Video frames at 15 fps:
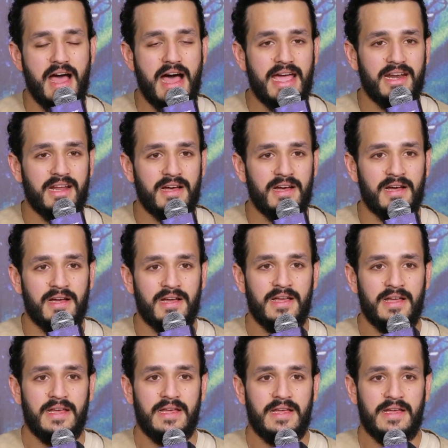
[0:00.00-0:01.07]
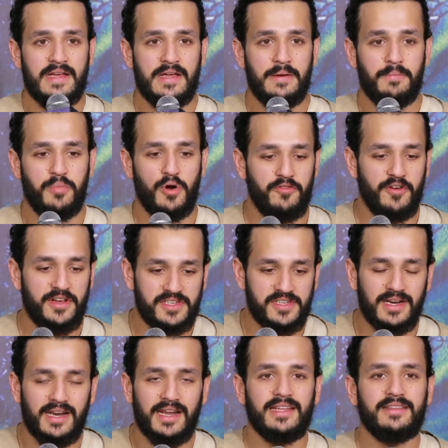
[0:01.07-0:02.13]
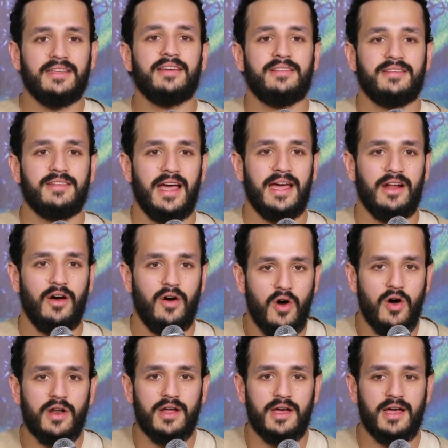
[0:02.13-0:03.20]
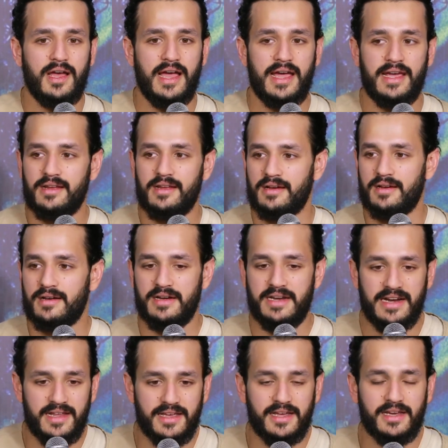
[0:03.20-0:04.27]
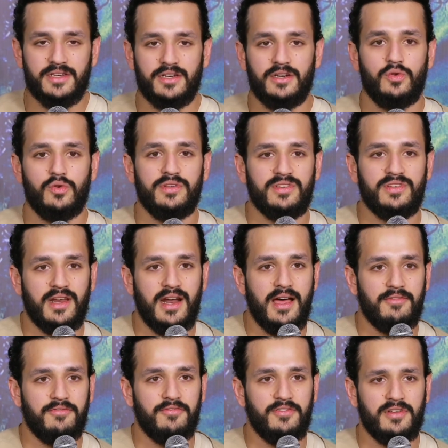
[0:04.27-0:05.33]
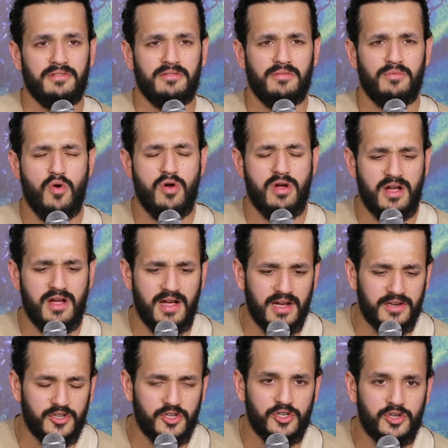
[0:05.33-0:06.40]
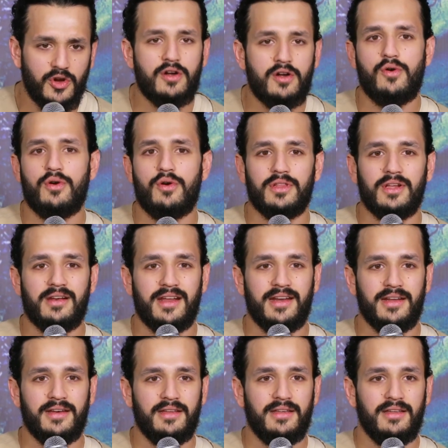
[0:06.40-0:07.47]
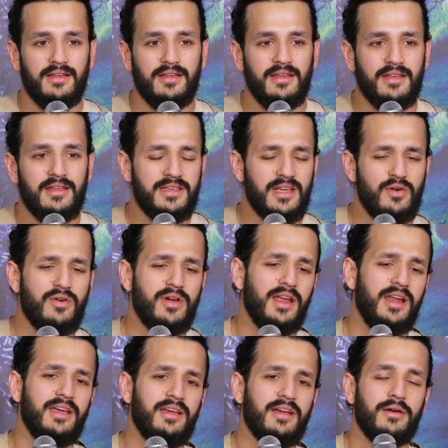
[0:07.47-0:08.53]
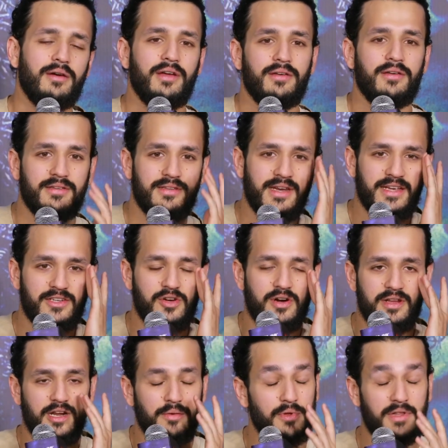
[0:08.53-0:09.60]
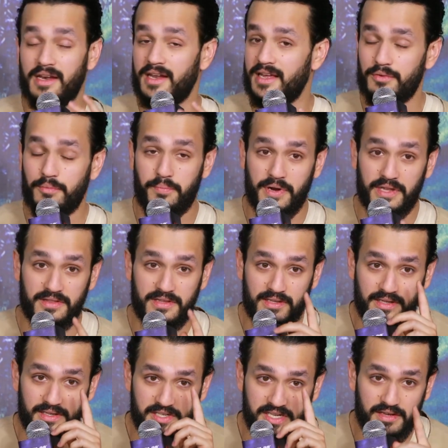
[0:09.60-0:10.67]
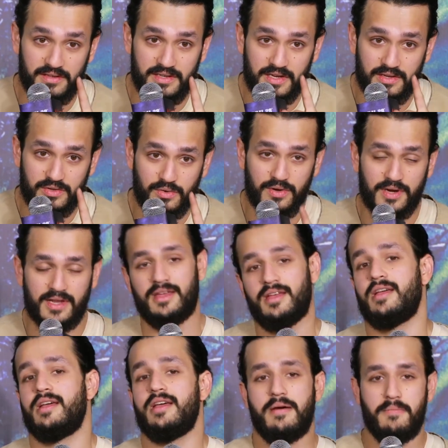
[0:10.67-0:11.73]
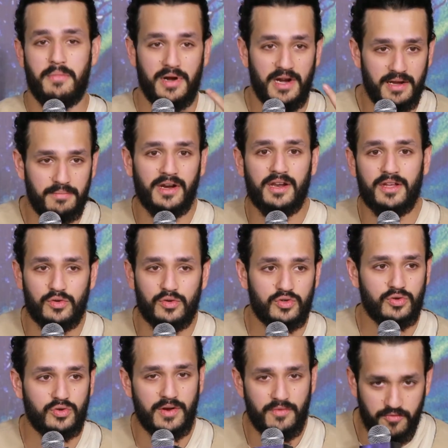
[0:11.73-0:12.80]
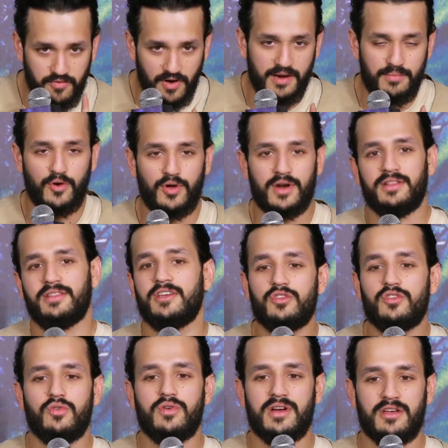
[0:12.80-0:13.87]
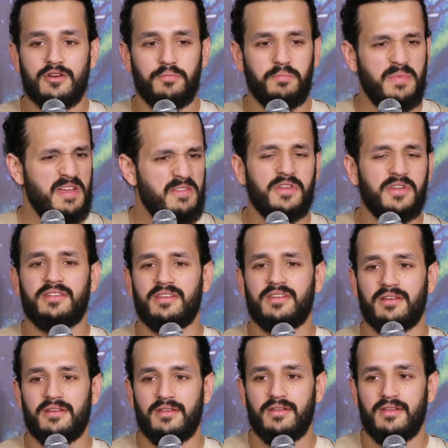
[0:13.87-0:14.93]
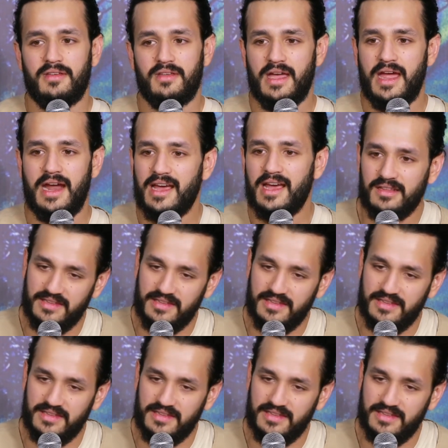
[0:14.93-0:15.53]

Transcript: ఆయన ప్రొఫెషనల్ ఎథిక్స్ ఆయన ఆరా ఆయన డెడికేషన్ టు హిస్ క్రాఫ్ట్ ఒక్క షాట్ కూడా వదలరు సరే ఓకేలే ఇంకా నెక్స్ట్ షాట్కి వెళ్ళిపోతాను లేదు ప్రతిదీ చెక్ చేసుకుని మళ్ళీ మళ్ళీ చూసుకుని వన్ మోర్ అని తీసుకుంటారు ఎవ్రీథింగ్ అండ్ ఆయన